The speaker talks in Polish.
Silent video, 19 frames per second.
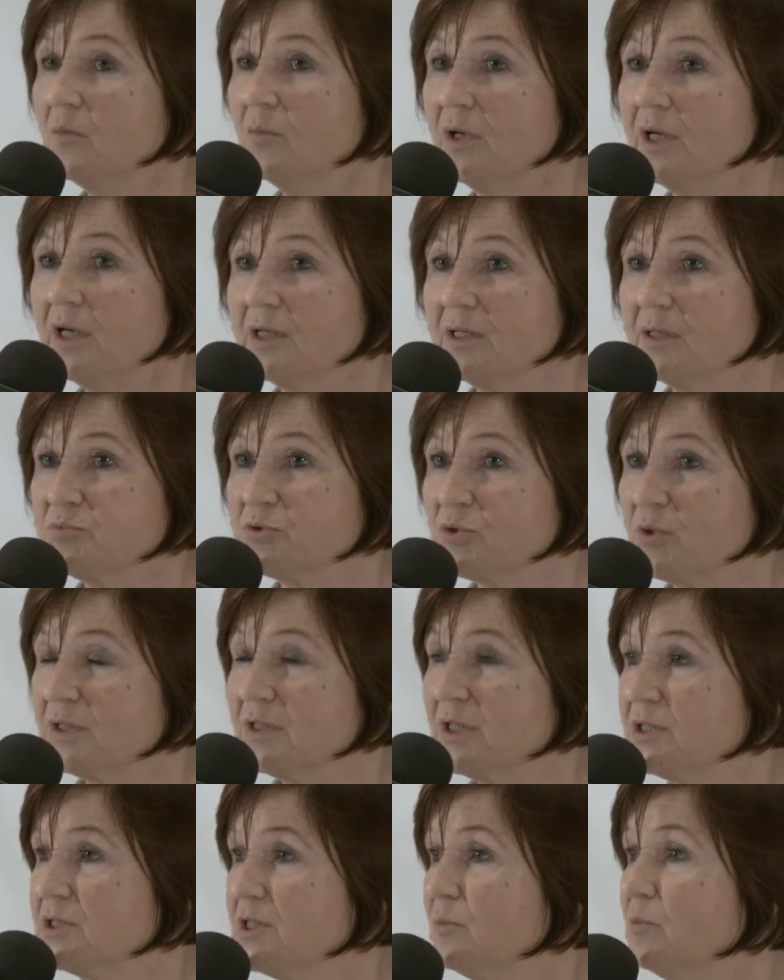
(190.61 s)
bo jak na
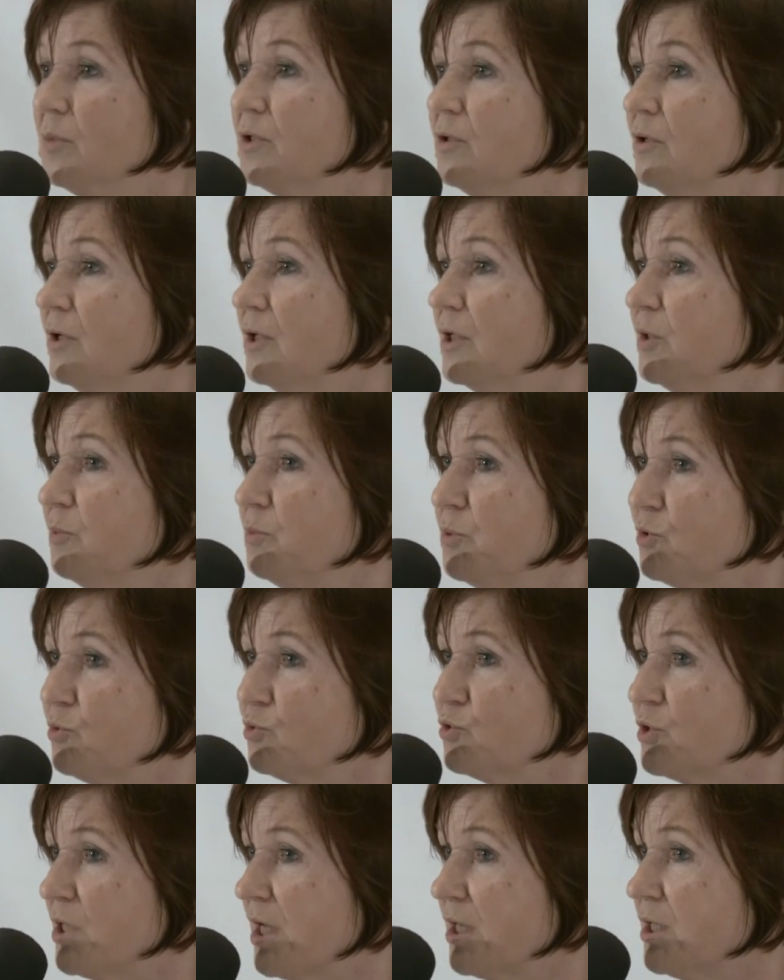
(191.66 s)
przykład jedziemy do Egiptu
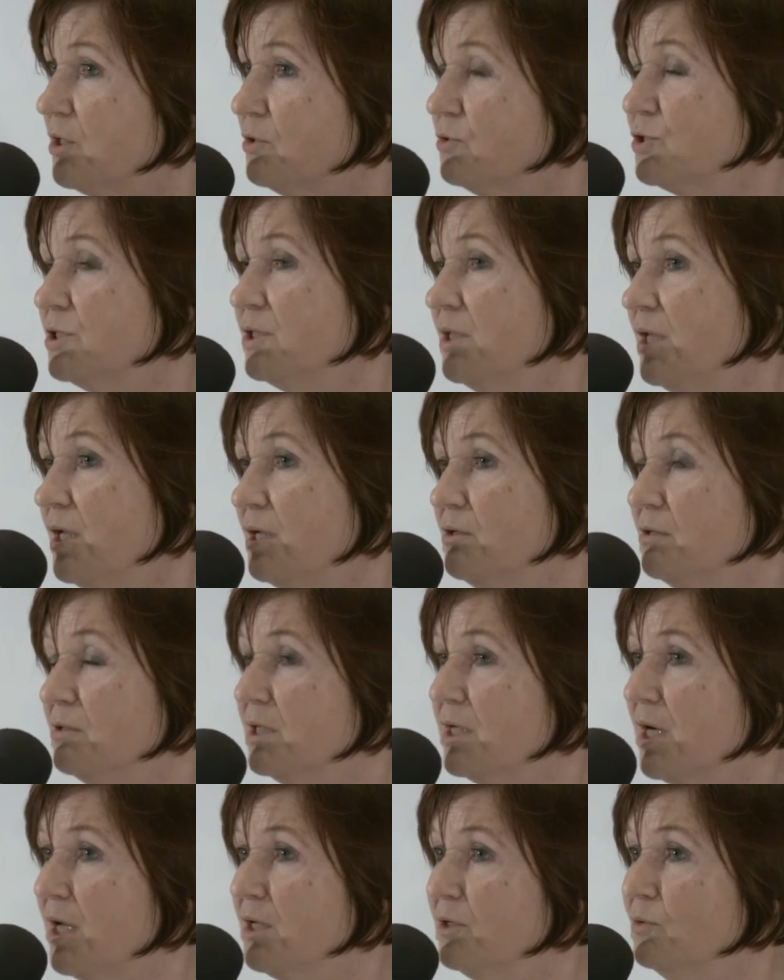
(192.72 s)
czy jakiegoś innego
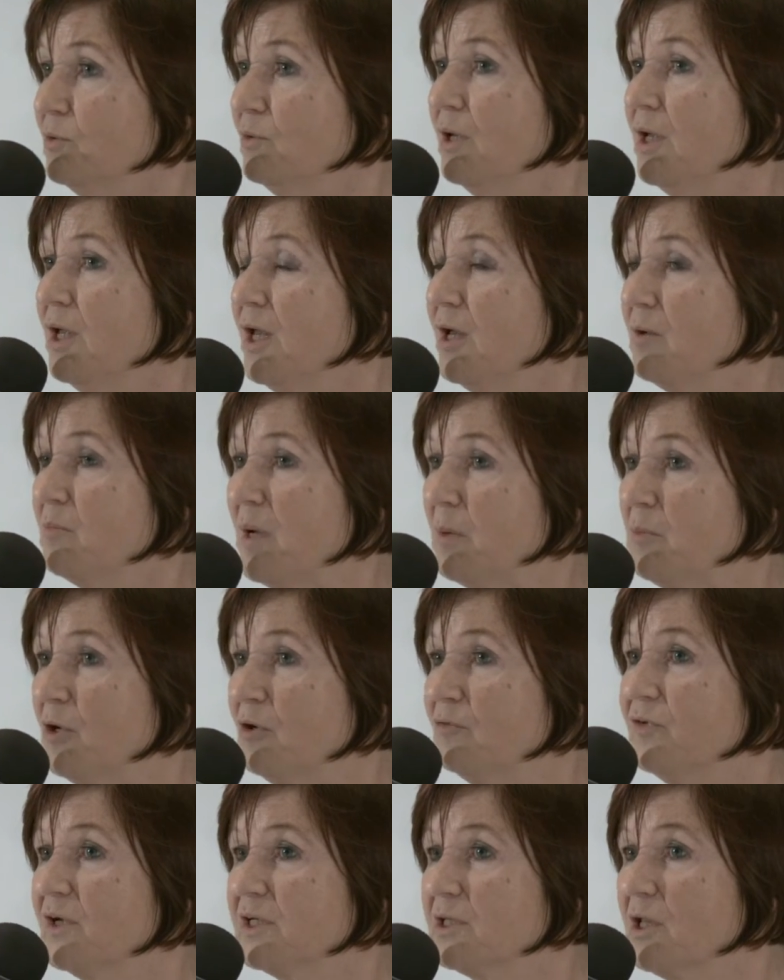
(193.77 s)
kraju, mamy
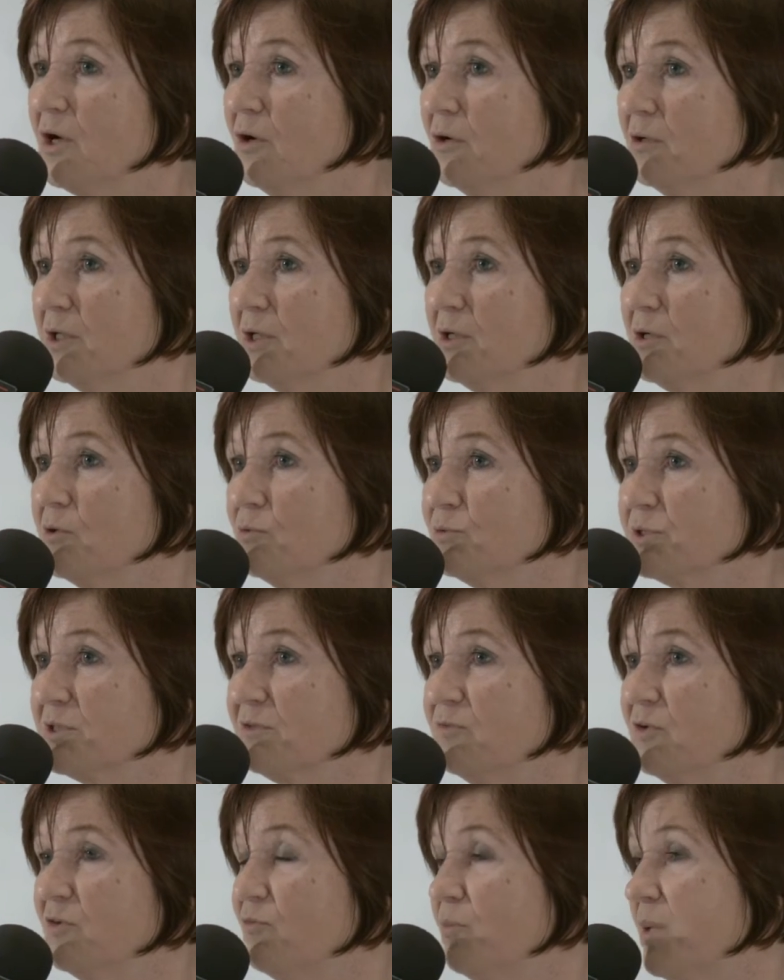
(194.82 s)
ofertę all
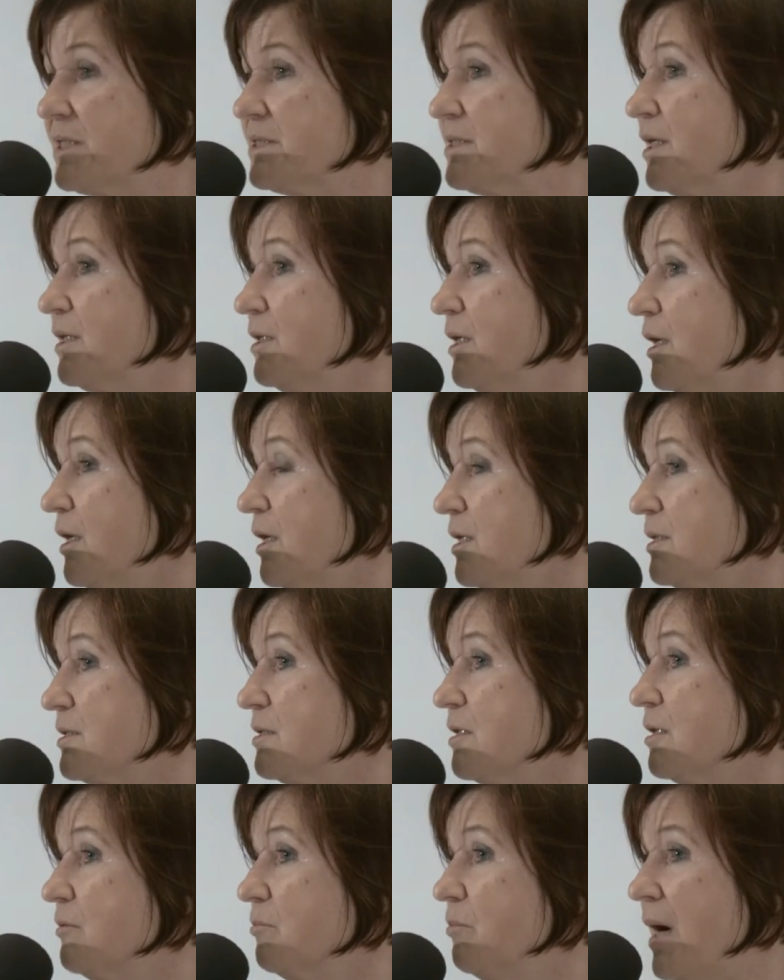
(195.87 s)
inclusive i w basenie
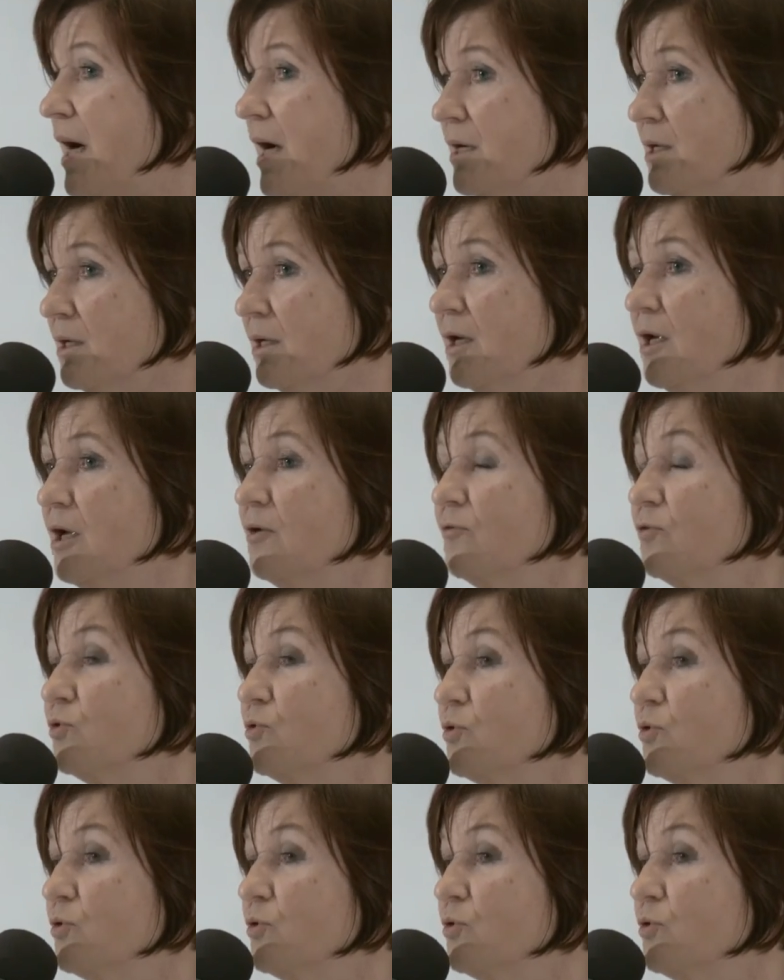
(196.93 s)
jest bar, w